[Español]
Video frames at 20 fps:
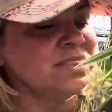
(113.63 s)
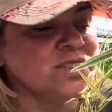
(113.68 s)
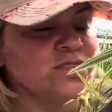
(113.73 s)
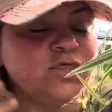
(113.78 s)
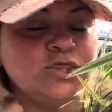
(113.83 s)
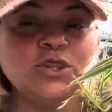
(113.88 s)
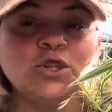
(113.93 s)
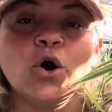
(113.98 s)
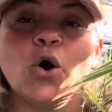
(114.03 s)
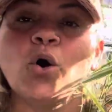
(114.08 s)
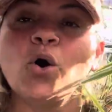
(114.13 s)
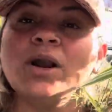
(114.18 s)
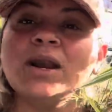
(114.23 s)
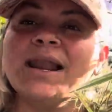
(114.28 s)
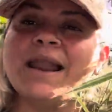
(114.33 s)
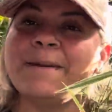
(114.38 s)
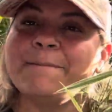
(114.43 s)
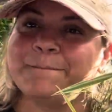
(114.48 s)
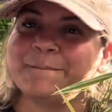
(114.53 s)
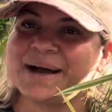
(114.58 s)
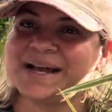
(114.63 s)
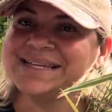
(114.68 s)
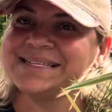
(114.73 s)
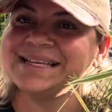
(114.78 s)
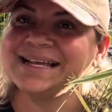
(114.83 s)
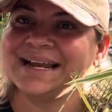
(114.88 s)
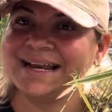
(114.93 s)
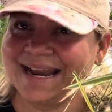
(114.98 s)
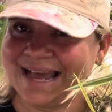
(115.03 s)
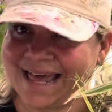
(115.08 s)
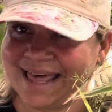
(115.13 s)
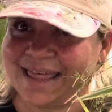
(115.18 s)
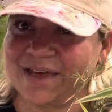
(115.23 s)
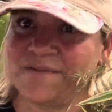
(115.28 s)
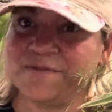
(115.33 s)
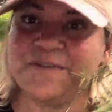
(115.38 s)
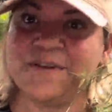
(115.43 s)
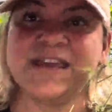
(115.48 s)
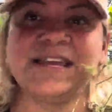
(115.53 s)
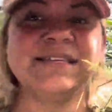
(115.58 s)
No le pasa nada.
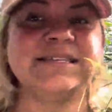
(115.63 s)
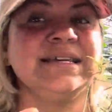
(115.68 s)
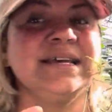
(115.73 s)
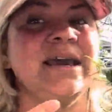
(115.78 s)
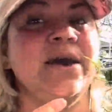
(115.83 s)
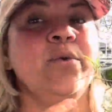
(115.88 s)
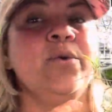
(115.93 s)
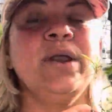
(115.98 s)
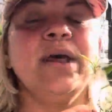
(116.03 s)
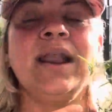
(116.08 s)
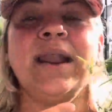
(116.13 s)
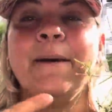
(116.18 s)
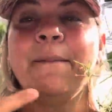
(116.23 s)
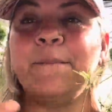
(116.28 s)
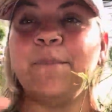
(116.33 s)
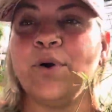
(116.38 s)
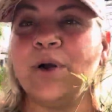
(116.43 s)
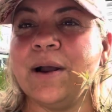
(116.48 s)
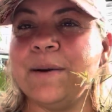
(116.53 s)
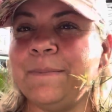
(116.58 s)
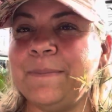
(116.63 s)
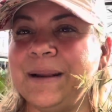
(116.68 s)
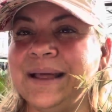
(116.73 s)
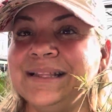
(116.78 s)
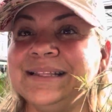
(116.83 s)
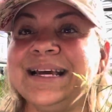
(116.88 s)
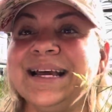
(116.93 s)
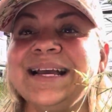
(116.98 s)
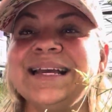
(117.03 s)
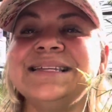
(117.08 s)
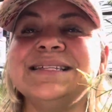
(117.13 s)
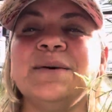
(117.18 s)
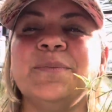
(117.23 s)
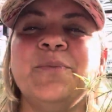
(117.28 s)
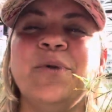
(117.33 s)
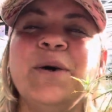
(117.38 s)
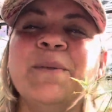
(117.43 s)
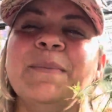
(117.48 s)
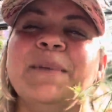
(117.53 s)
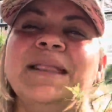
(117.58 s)
Fíjense que es una de las pocas plantas que se
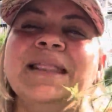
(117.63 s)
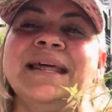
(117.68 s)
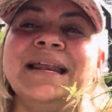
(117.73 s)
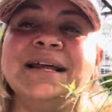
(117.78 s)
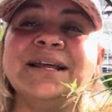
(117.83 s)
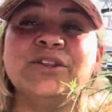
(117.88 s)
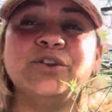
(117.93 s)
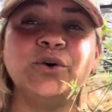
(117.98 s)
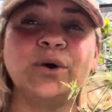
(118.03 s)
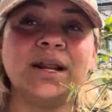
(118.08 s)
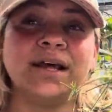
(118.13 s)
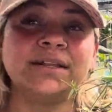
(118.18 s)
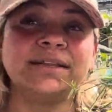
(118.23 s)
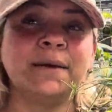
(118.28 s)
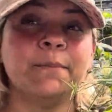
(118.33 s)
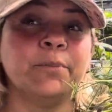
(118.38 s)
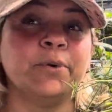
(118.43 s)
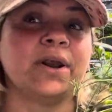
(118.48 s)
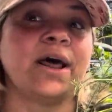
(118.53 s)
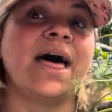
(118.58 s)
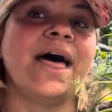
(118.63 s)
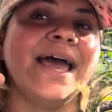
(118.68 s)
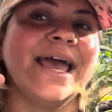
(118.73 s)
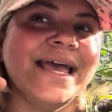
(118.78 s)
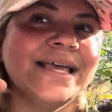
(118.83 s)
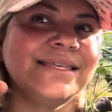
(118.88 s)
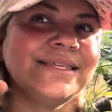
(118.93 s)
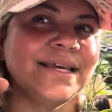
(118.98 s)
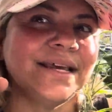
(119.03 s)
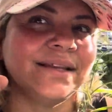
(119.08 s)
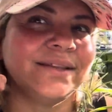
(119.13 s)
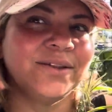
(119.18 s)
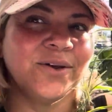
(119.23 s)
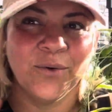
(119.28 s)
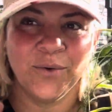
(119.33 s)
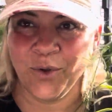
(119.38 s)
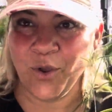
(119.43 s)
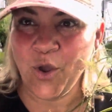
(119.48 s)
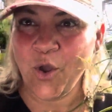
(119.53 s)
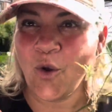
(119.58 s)
pueden vender en todas las temporadas, excepto
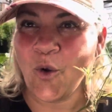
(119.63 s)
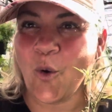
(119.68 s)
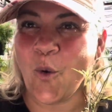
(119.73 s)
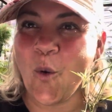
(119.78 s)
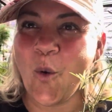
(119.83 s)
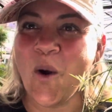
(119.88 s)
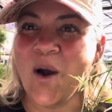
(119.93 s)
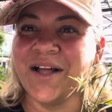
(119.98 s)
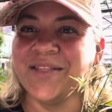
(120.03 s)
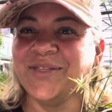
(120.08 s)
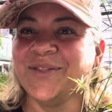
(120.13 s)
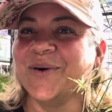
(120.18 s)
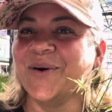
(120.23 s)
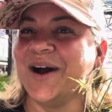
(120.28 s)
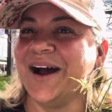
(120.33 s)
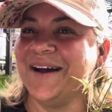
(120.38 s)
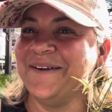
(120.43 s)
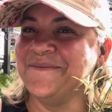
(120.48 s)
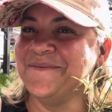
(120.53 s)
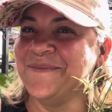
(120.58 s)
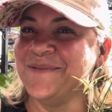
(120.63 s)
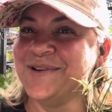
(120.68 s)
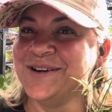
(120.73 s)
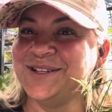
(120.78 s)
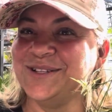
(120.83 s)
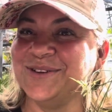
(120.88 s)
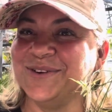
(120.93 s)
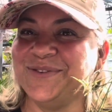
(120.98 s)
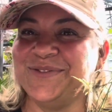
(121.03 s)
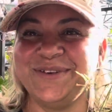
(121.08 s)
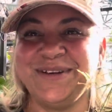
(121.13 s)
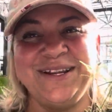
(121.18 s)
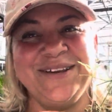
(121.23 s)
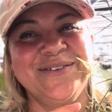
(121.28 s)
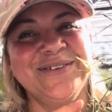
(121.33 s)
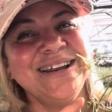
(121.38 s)
cuando hay mucho frío.